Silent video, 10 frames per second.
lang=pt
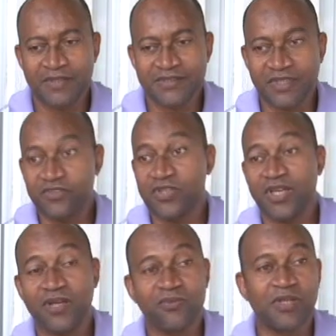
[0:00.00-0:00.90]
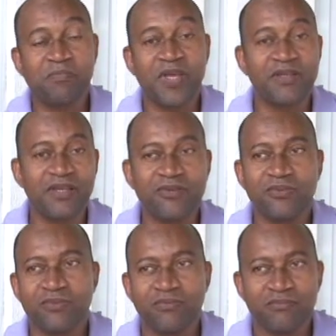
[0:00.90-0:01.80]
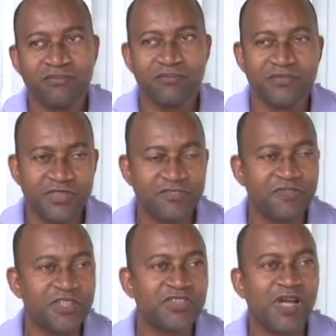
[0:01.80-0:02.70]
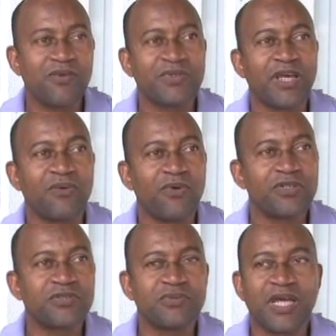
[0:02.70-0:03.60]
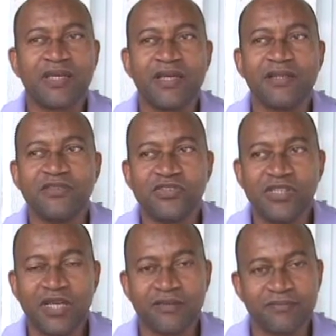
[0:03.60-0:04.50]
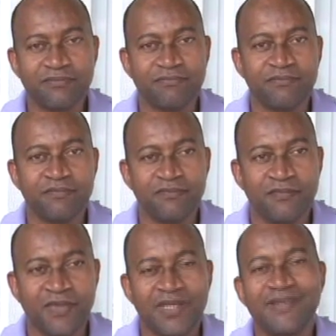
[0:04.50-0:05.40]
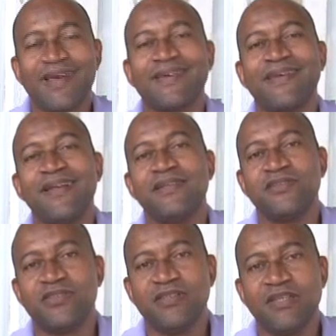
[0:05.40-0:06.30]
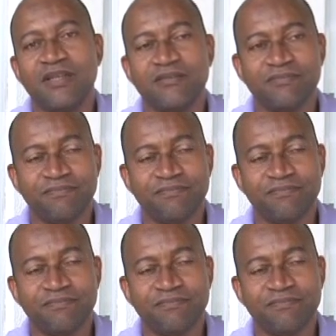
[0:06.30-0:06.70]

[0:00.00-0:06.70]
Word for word: sem dinheiro, dependendo de fechar um negócio naquele dia. E naquele dia